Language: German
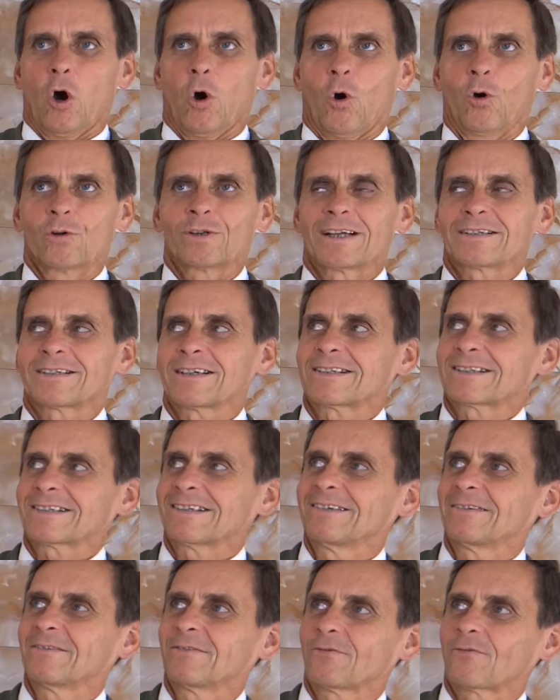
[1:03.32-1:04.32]
Und das
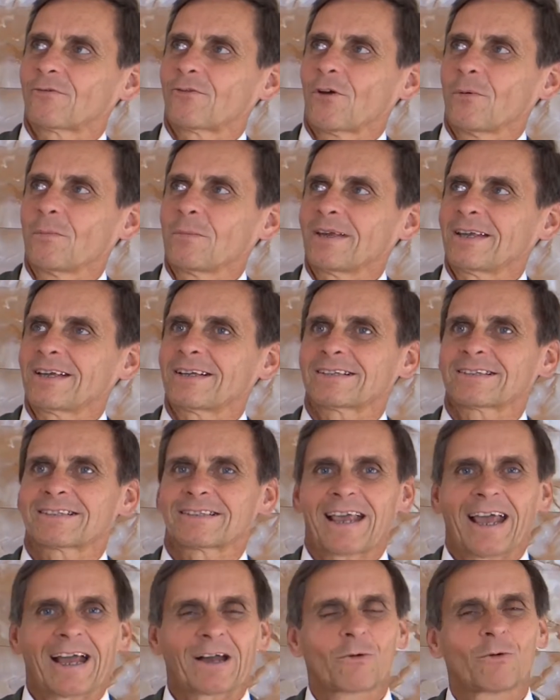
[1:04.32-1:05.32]
ist für mich
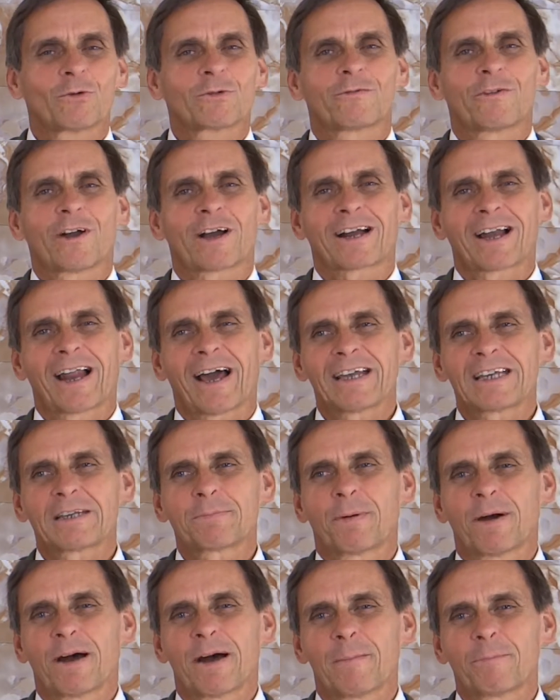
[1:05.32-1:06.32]
sehr gut
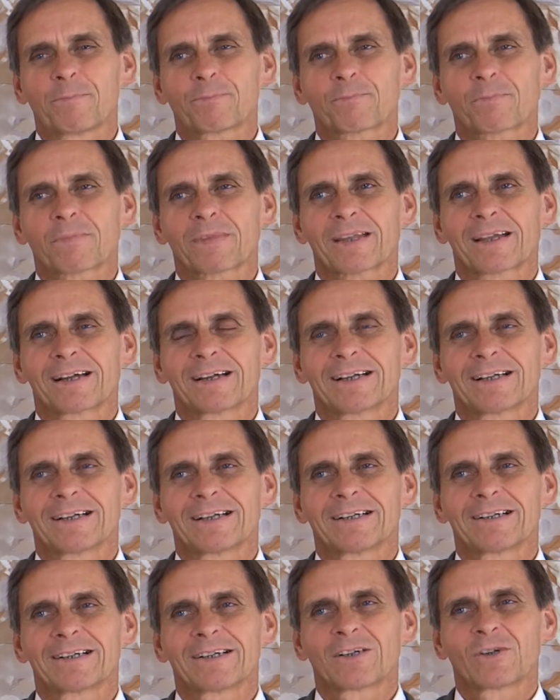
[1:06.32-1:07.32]
vergleichbar.
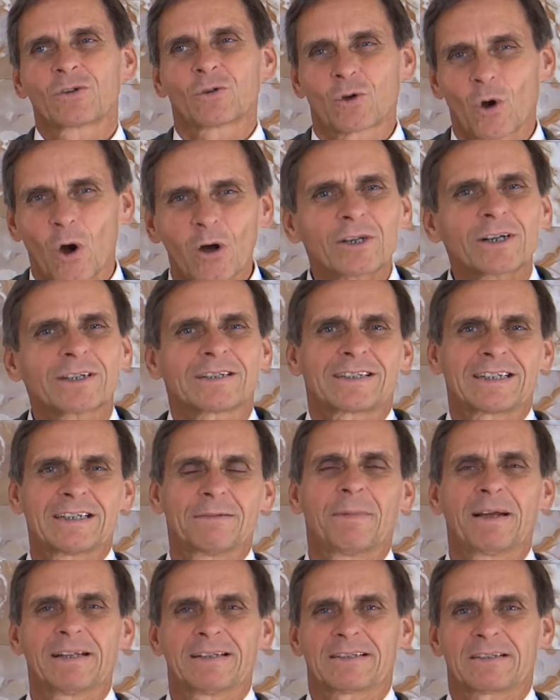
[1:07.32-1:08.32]
Gottes
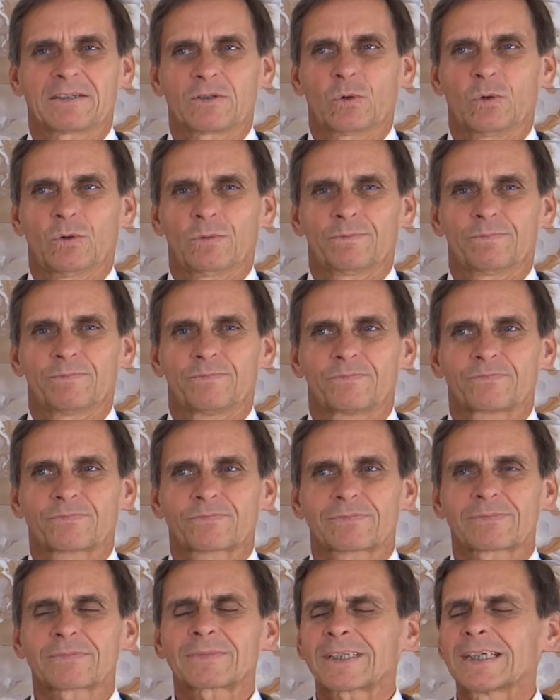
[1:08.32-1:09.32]
Dimension
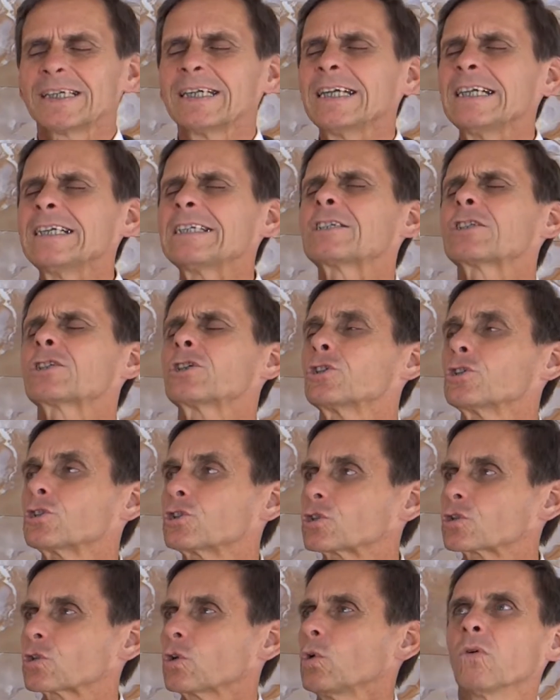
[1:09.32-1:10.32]
ist
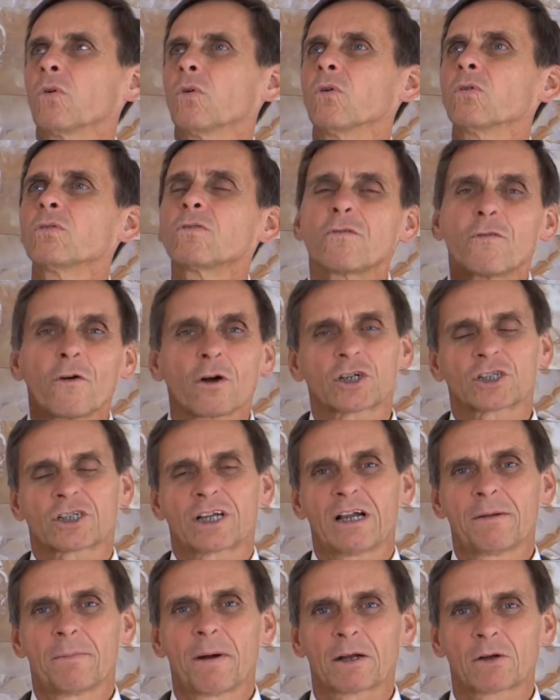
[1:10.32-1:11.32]
so
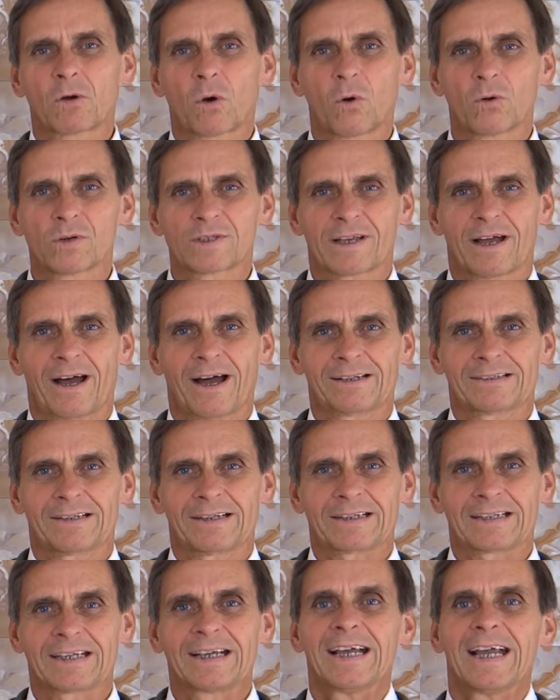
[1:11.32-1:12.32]
unvorstellbar
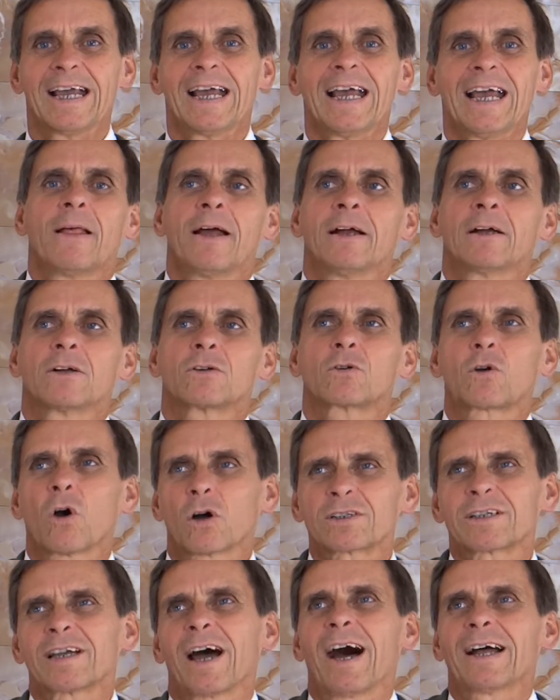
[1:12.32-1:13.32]
großartig.
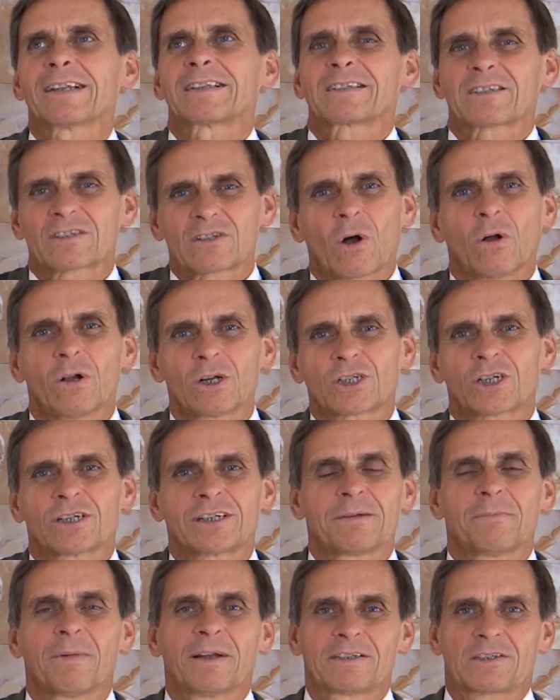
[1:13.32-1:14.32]
Gott hat solche
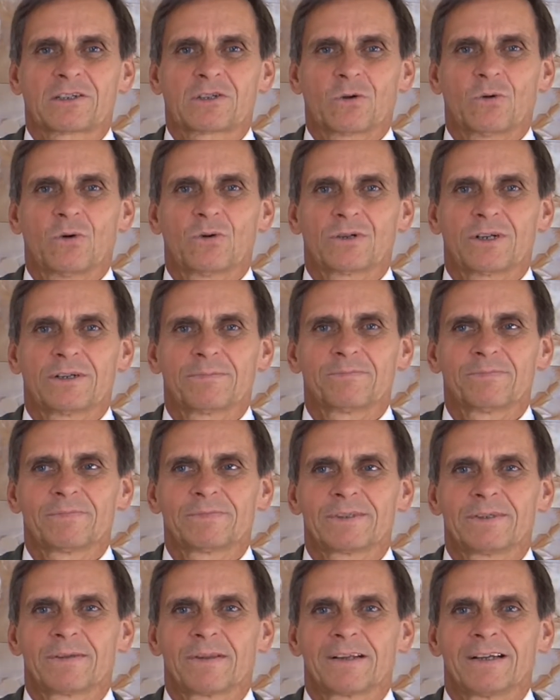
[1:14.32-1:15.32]

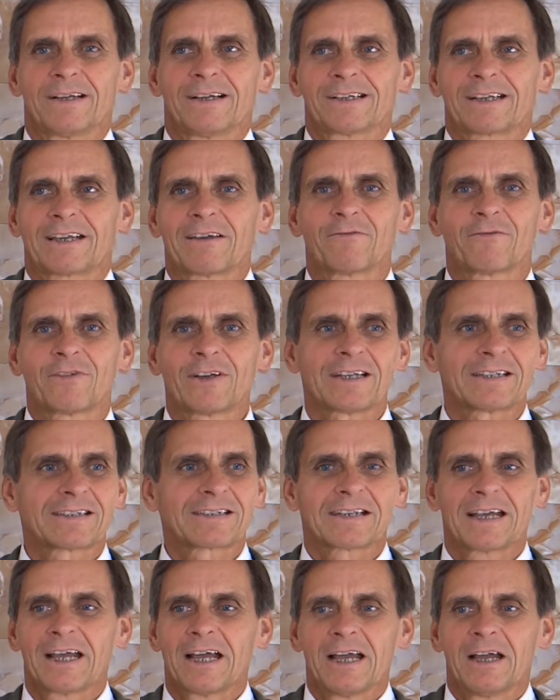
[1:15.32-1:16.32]
Dimensionen,
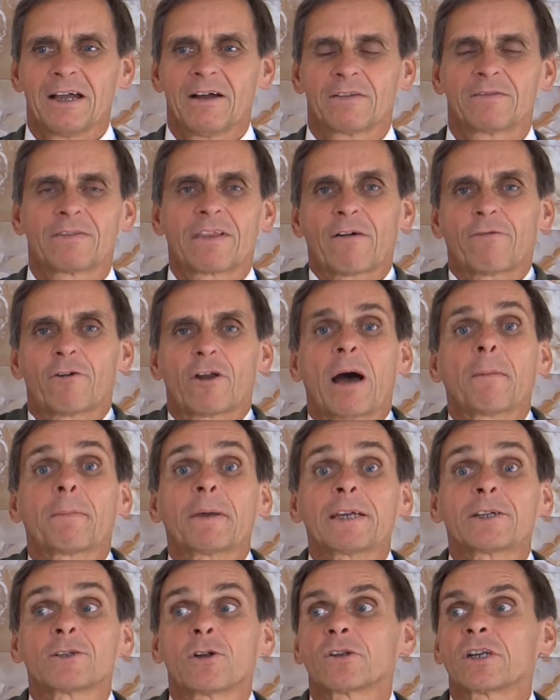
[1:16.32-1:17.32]
gewiss, davon
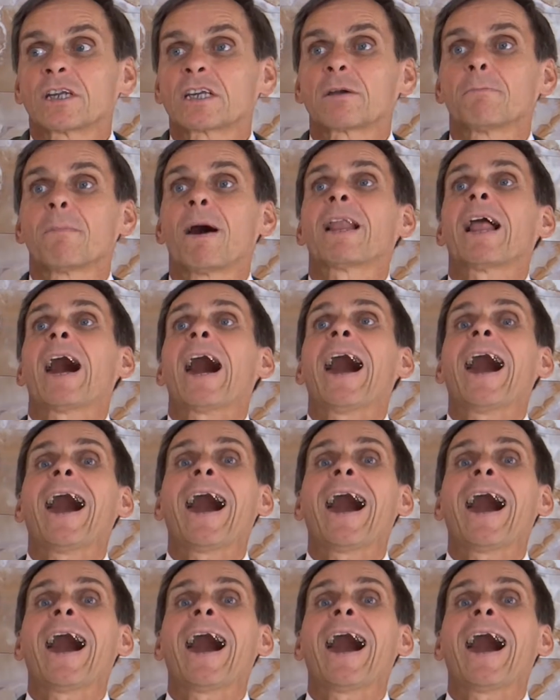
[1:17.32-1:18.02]
habe ich noch nicht einmal